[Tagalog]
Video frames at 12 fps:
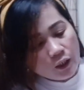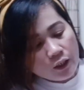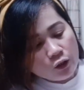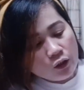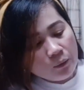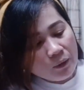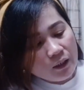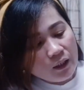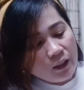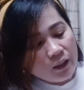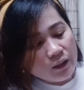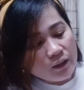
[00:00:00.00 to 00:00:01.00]
Ito naman
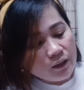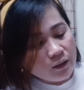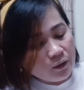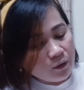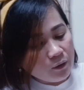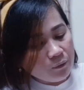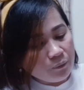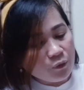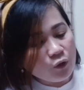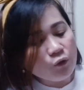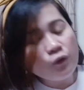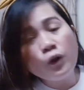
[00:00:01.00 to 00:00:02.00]
ay um,
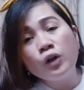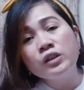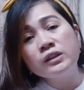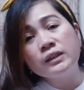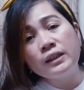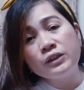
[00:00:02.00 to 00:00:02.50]
floss